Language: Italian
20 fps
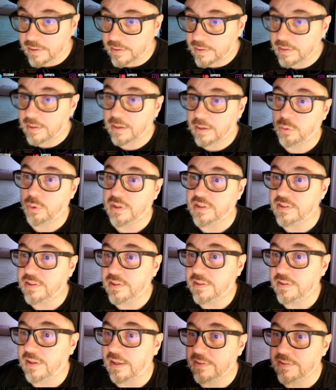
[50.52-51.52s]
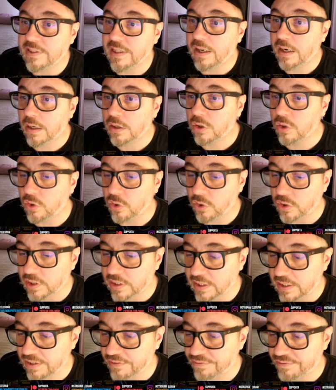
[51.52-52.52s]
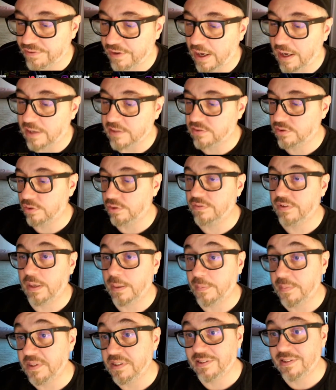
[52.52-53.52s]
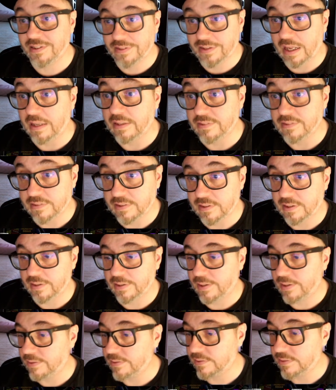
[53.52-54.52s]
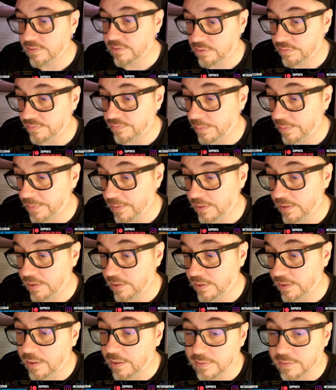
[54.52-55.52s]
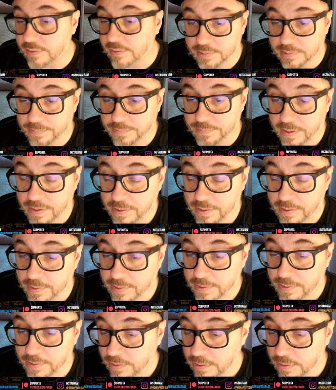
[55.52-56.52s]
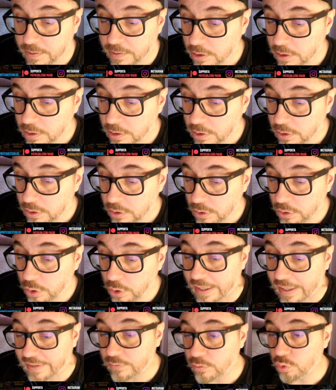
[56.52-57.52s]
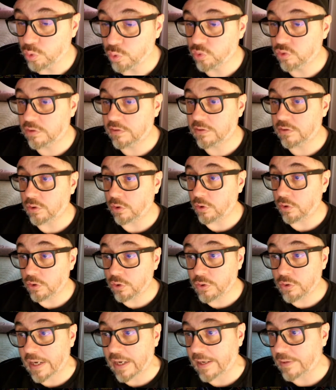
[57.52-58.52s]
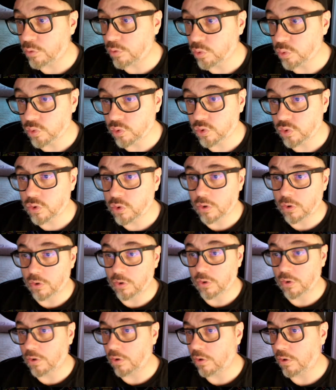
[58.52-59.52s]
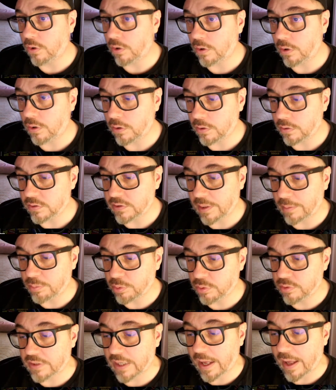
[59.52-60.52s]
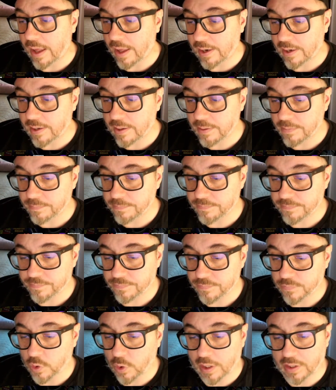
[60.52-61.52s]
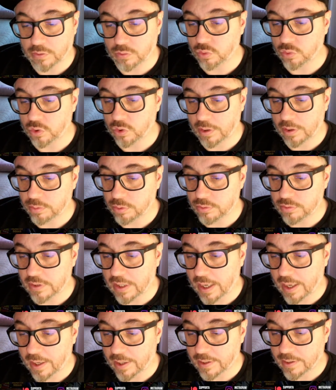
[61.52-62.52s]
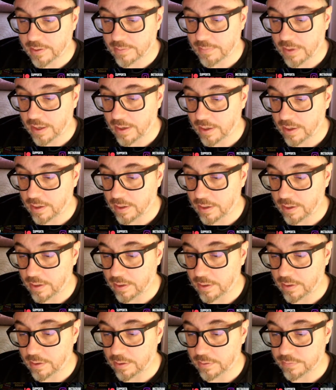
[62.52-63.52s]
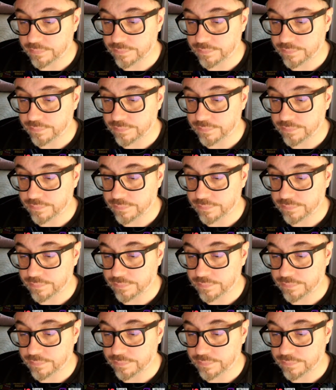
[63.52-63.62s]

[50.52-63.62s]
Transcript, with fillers: la quantità di errori che fa sono veramente tanti, ragazzi. Tanti. Non è tutto, non è tutto da buttare. Non è tutto da buttare, ma...